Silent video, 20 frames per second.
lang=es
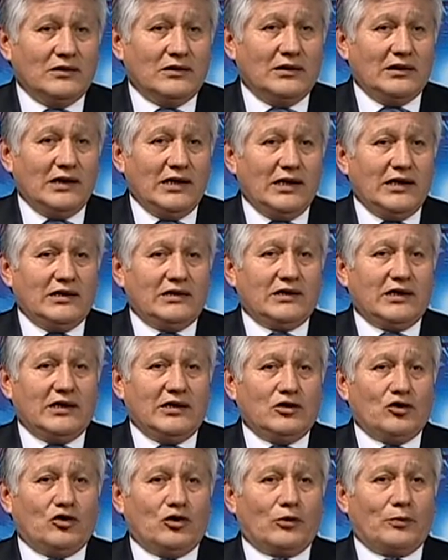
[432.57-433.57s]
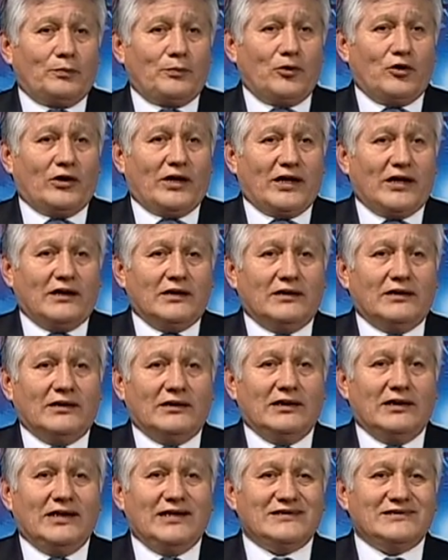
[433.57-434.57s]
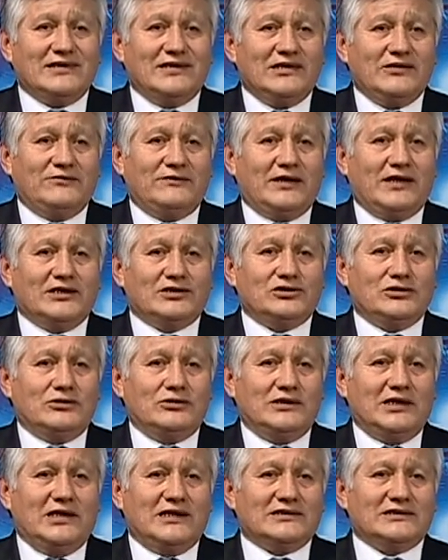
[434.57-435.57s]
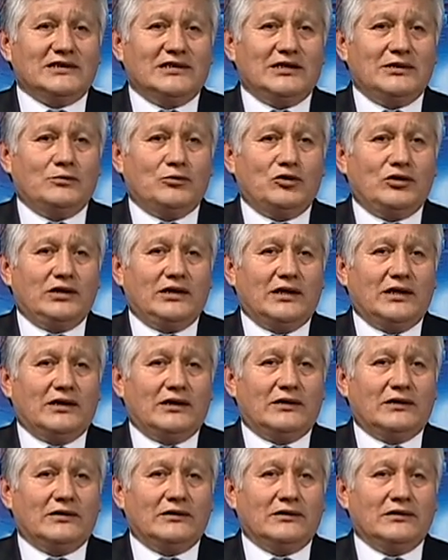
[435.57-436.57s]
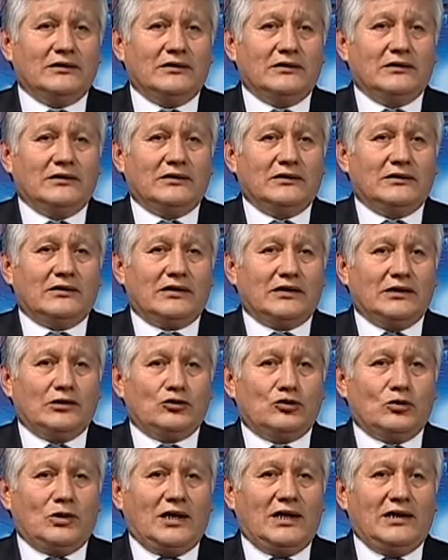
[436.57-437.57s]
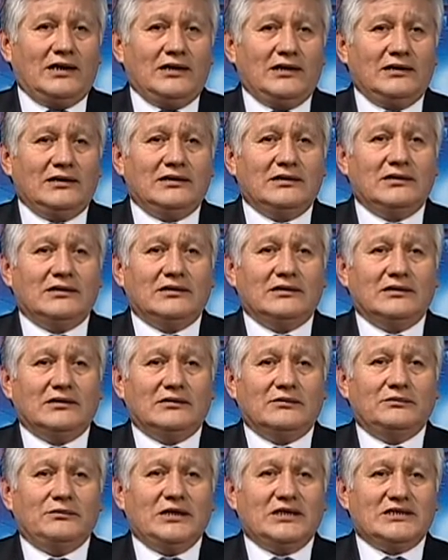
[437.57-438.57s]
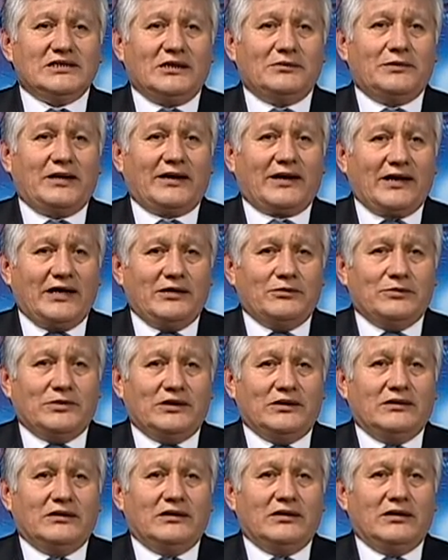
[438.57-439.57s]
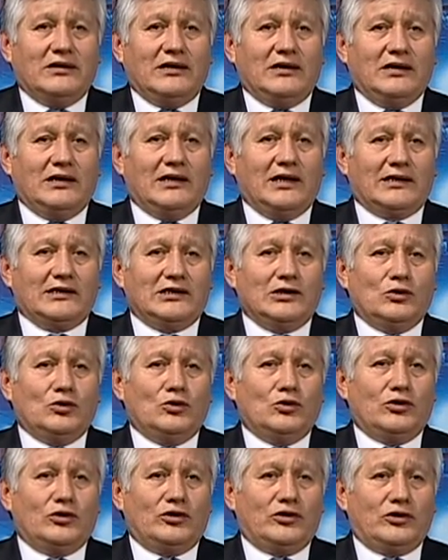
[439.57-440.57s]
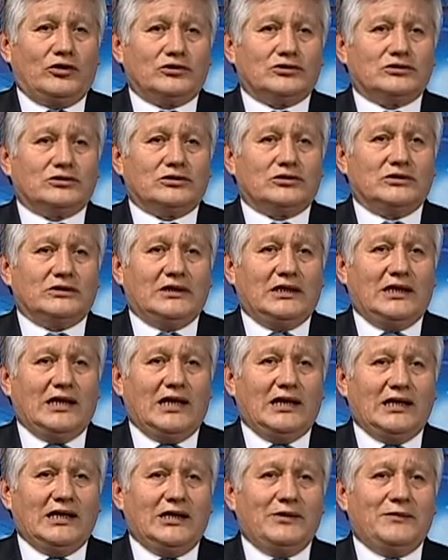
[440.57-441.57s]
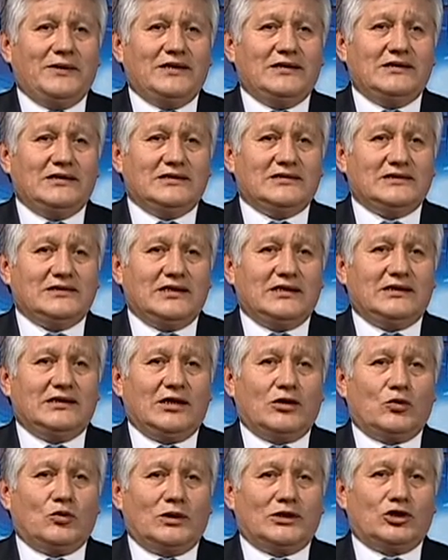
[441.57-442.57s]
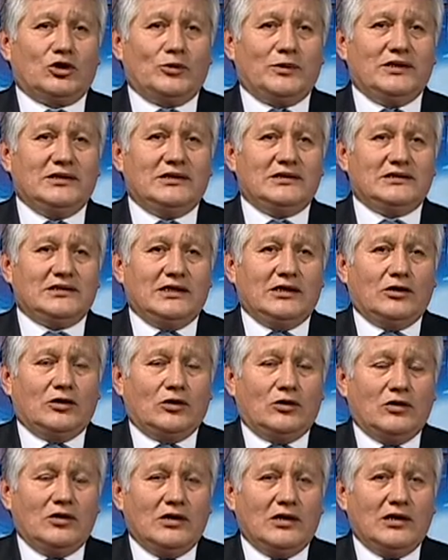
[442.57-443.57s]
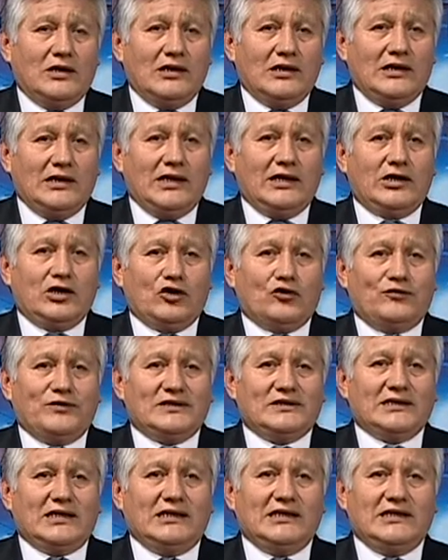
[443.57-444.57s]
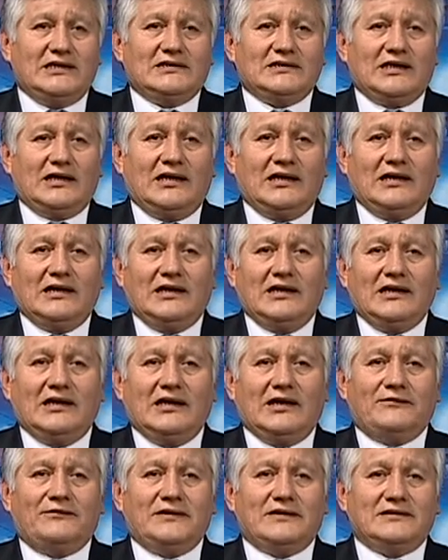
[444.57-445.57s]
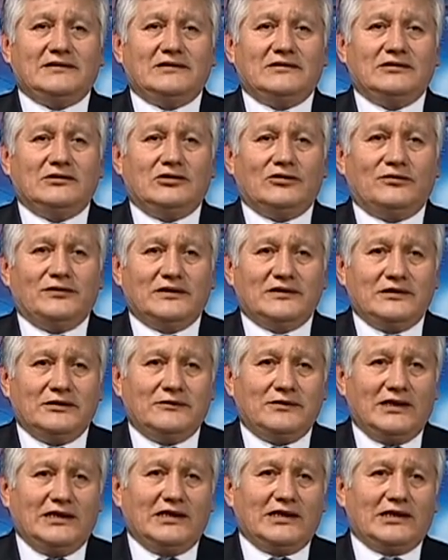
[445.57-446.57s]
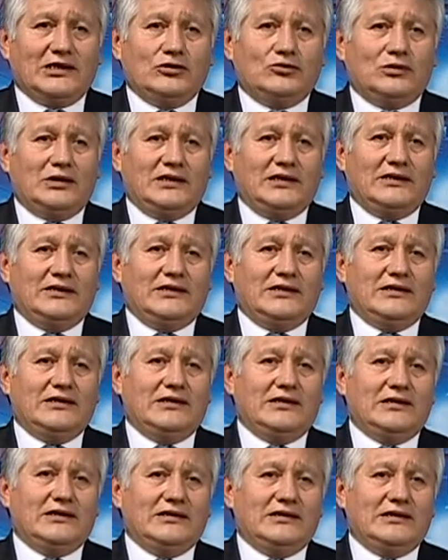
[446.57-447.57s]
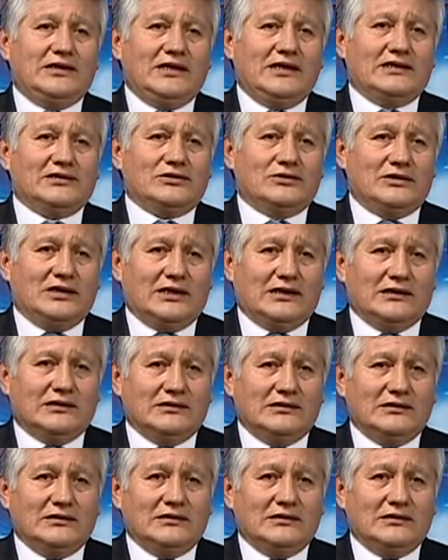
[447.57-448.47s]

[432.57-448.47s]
ley que incorpora la escenificación de la ceremonia ritual Bichama Raimi, en el artículo 2 de la ley 27425, ley que oficializa los festivales rituales de identidad nacional.